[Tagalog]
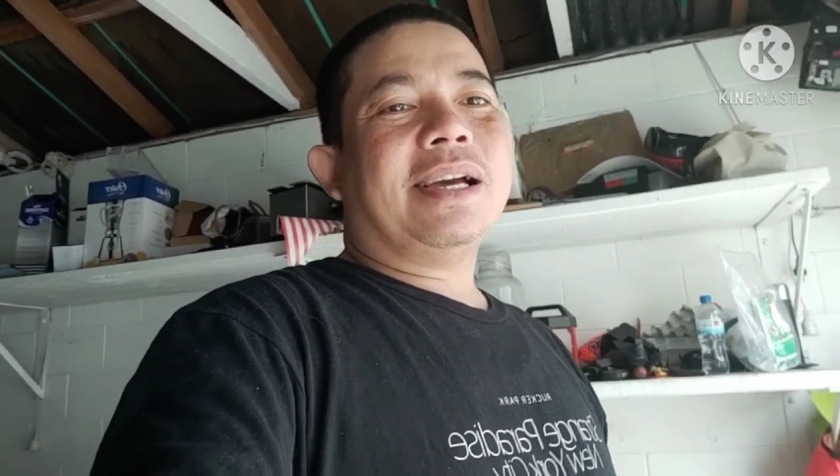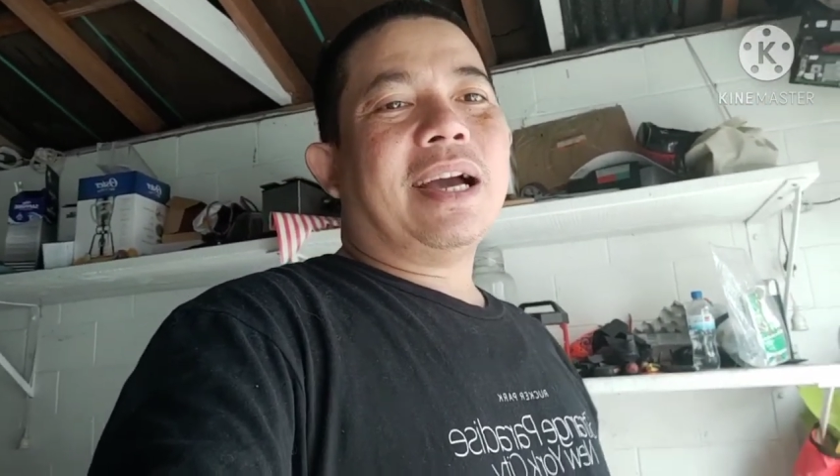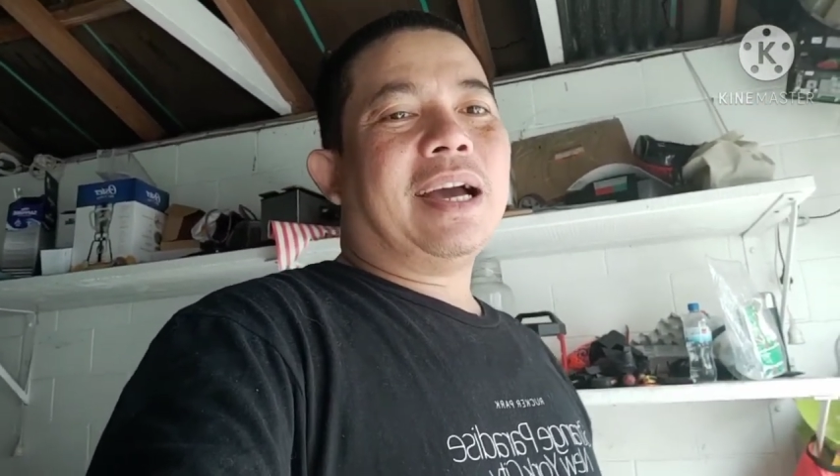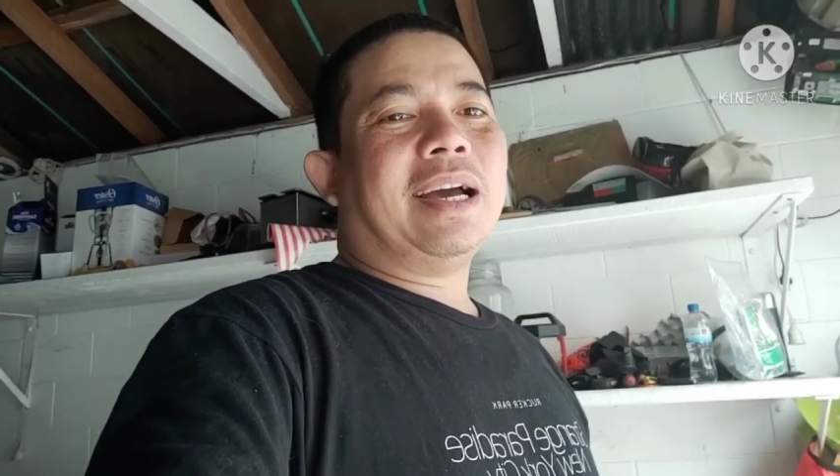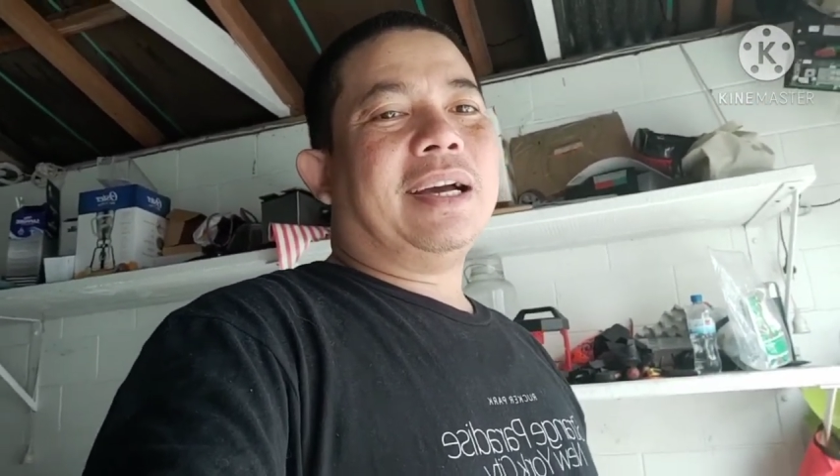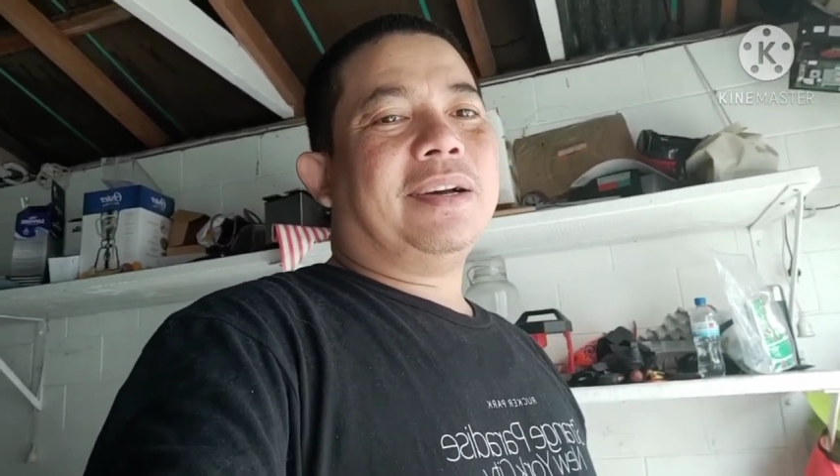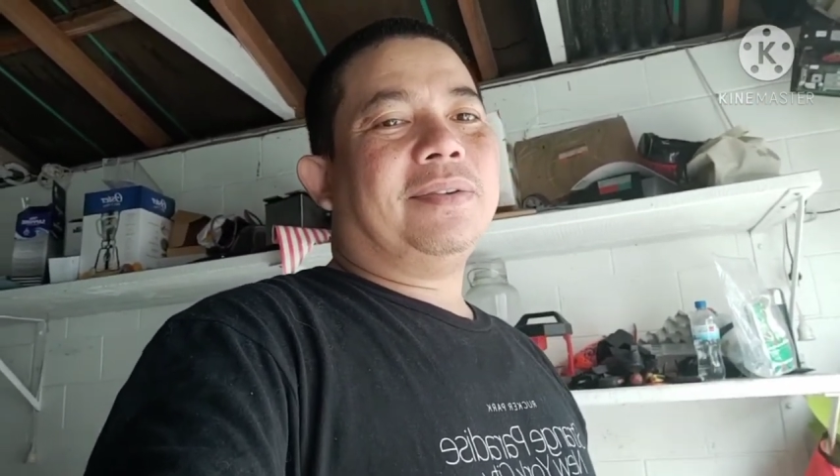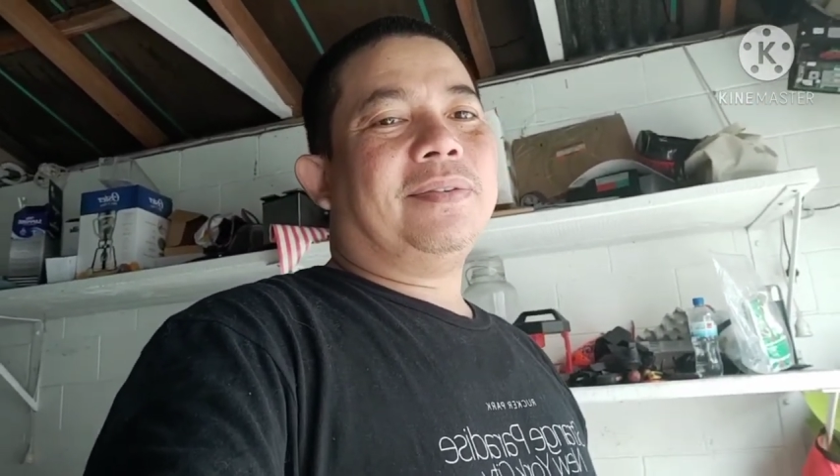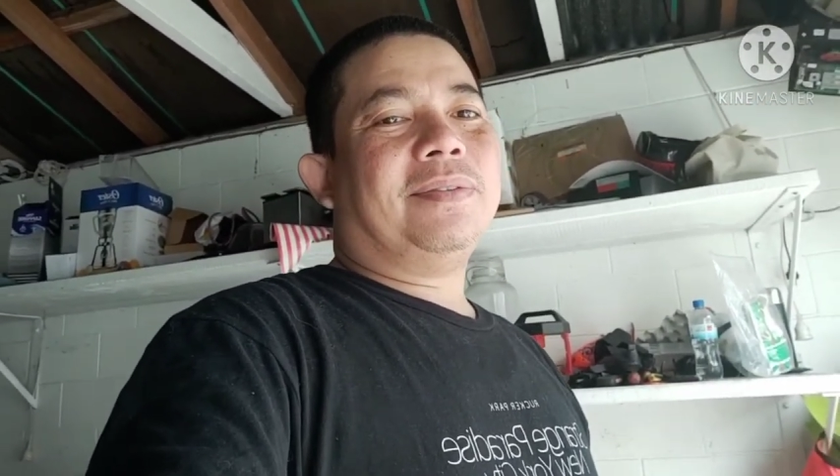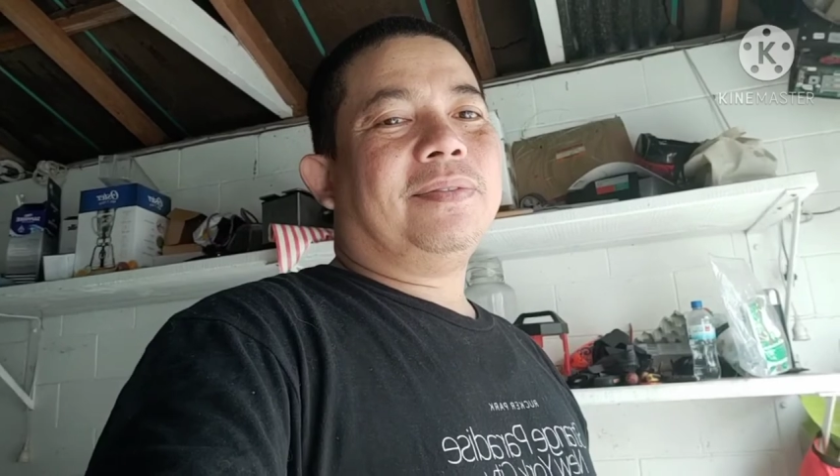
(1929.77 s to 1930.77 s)

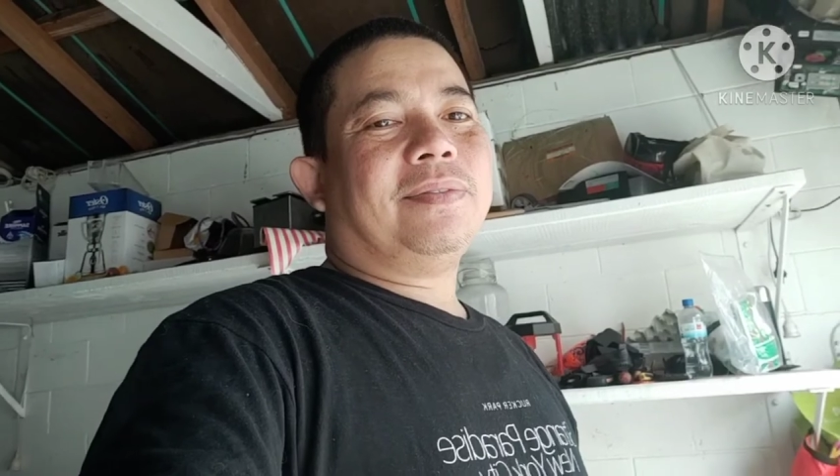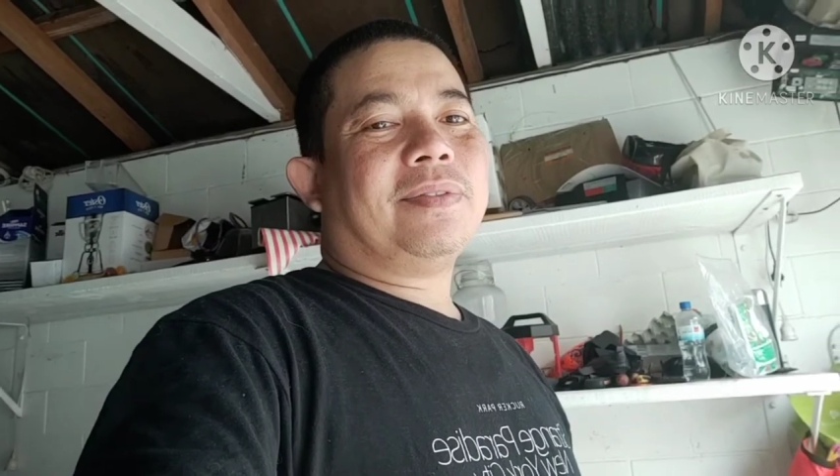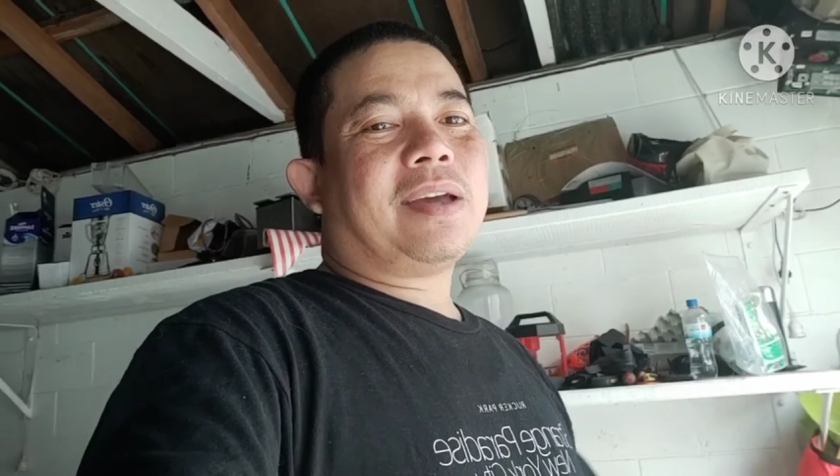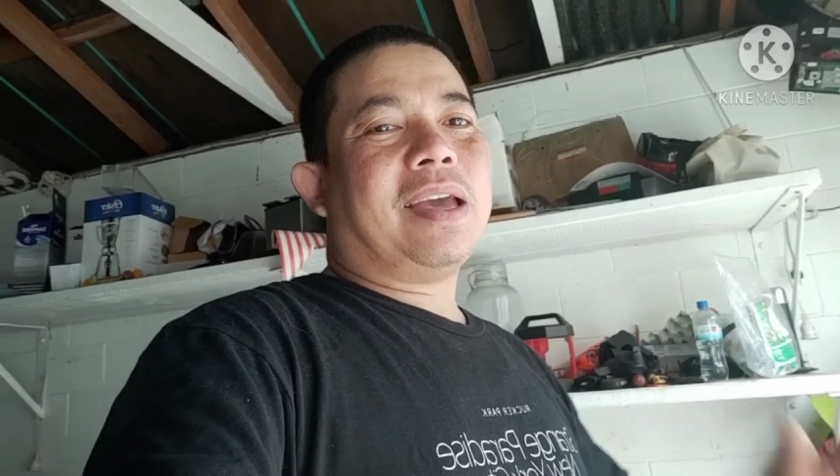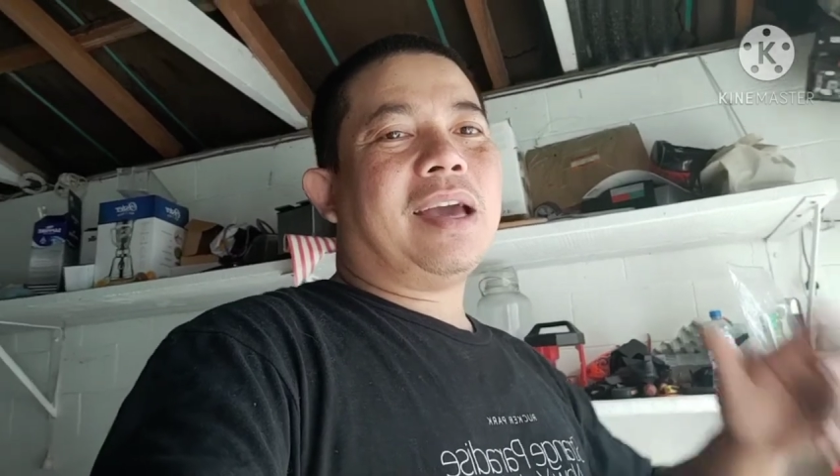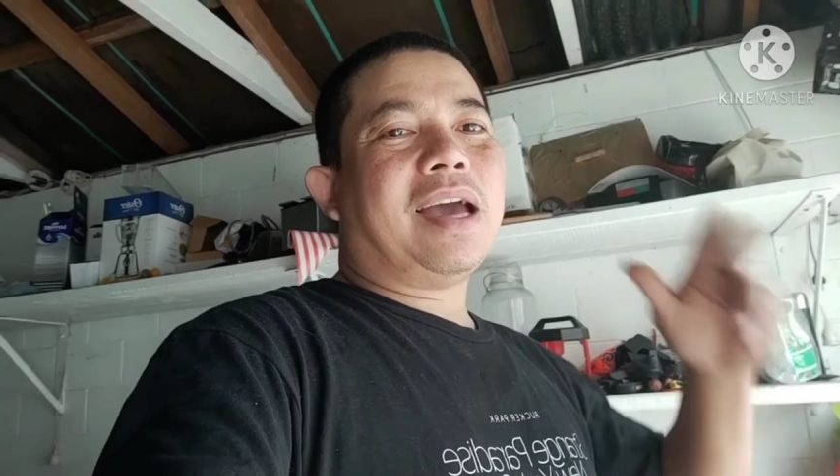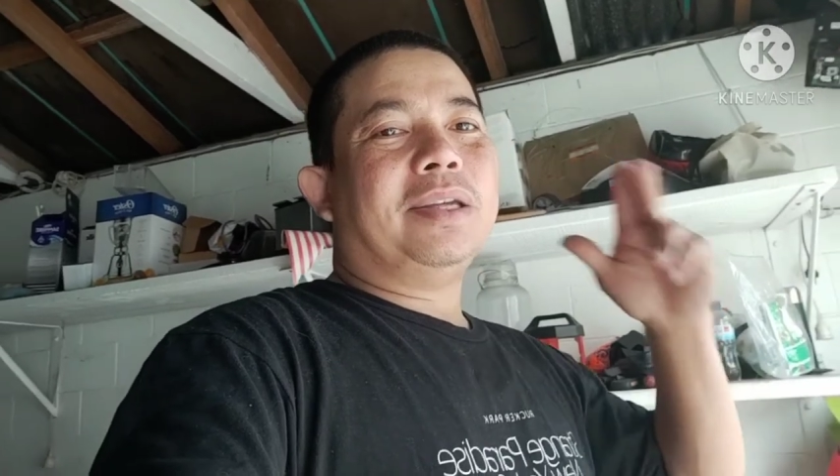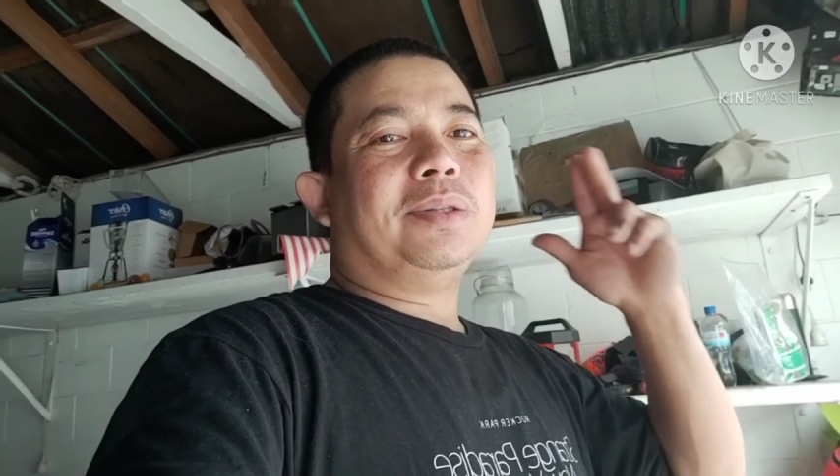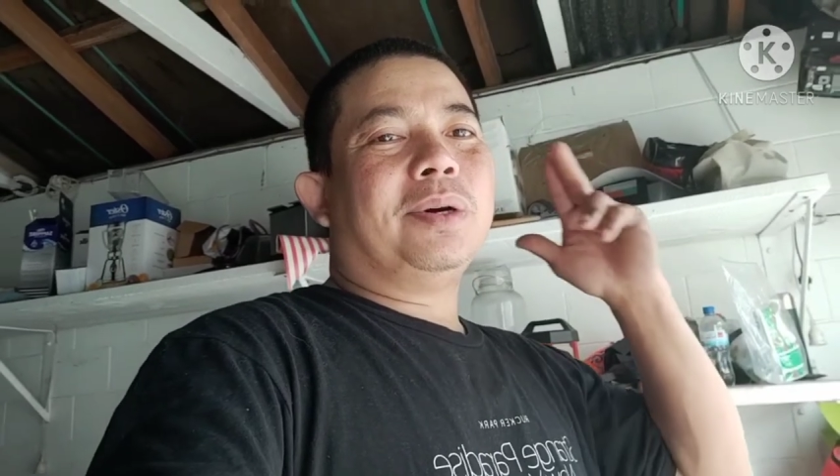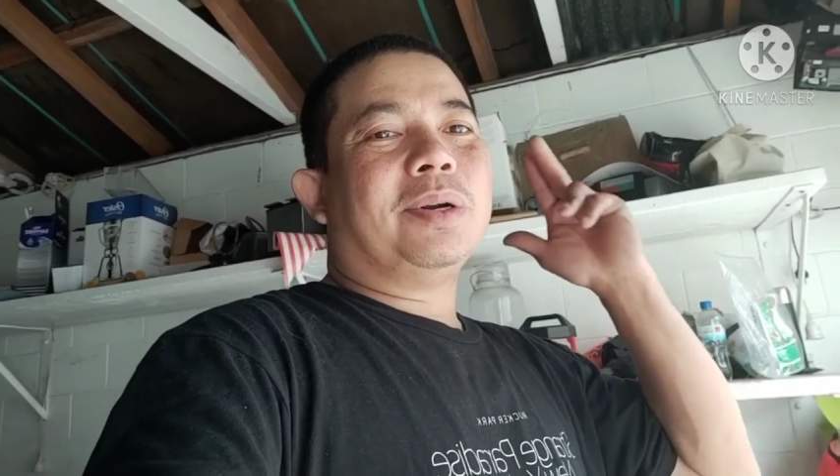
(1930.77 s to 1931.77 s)
Uh, kay
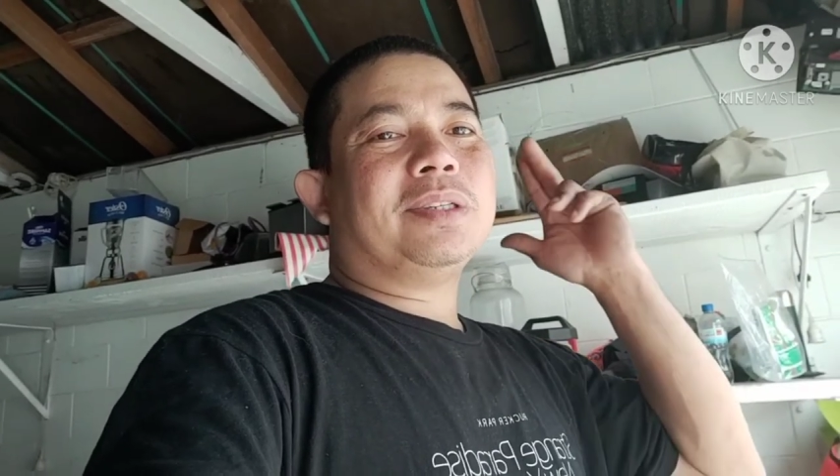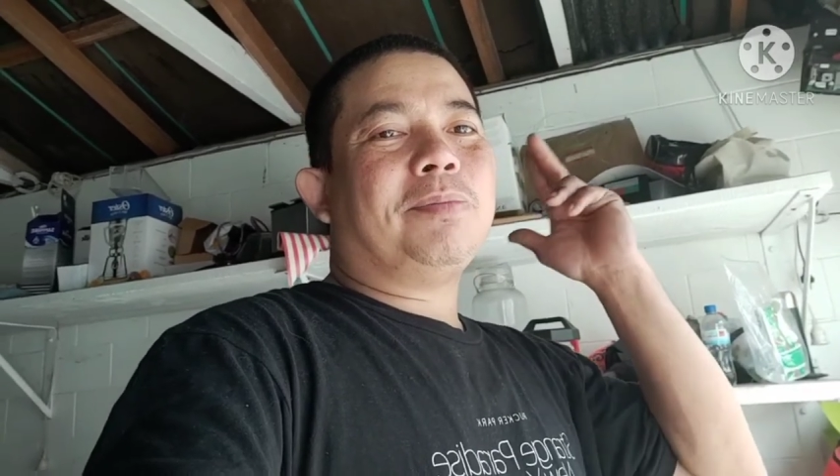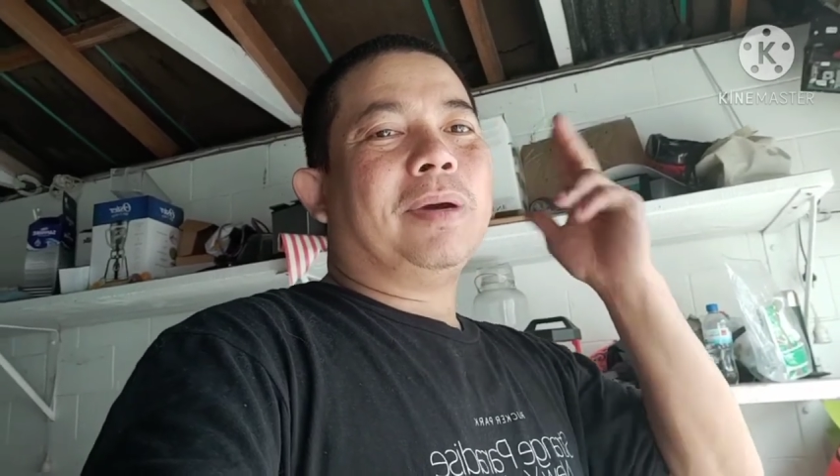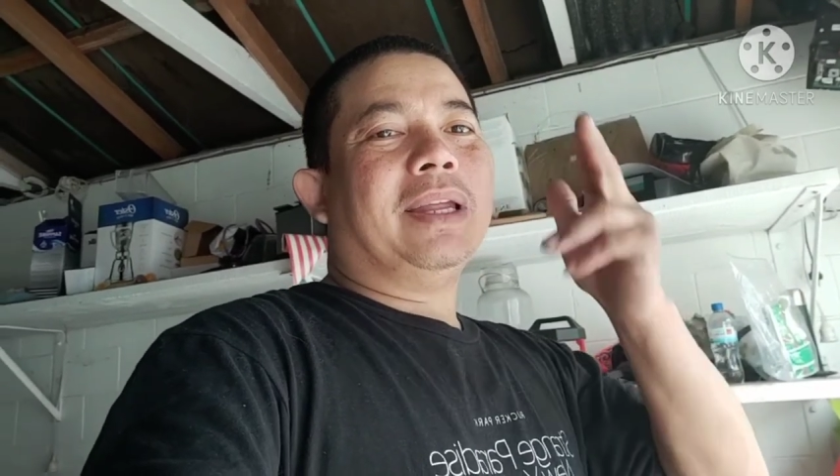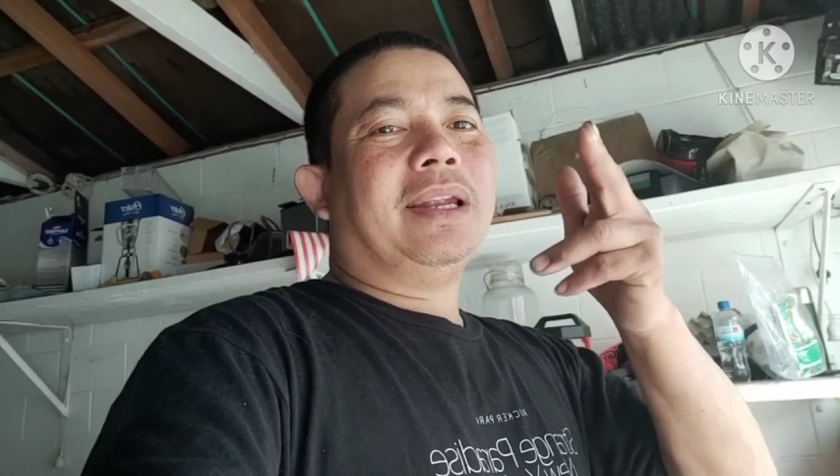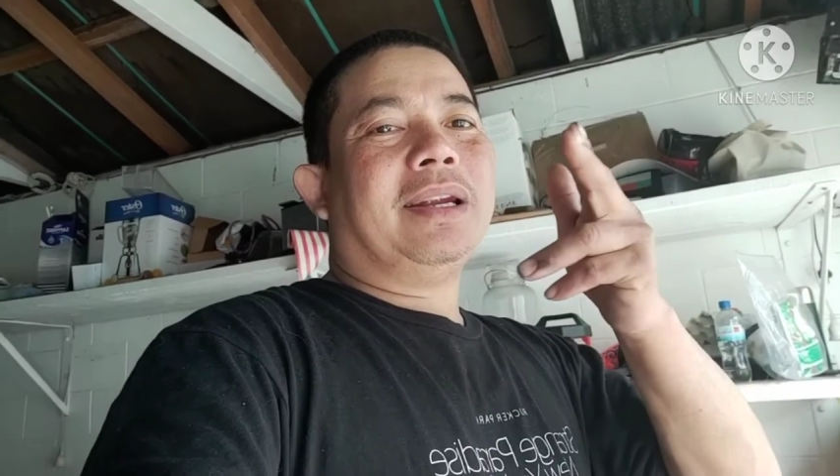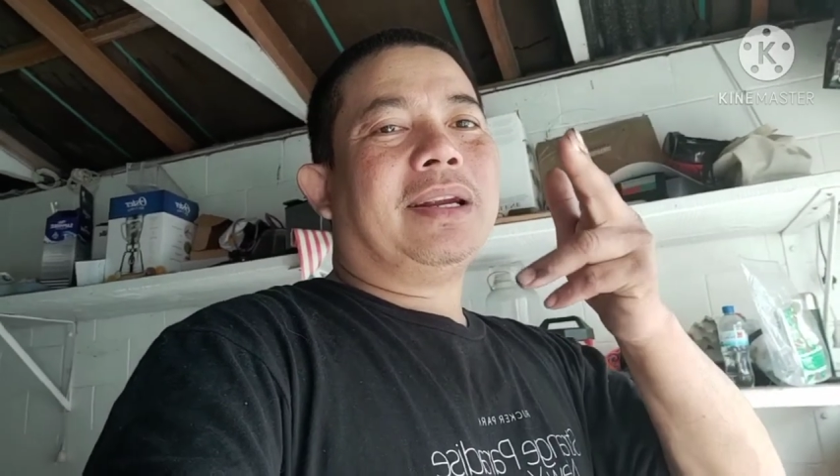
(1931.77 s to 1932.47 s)
Idol Japer,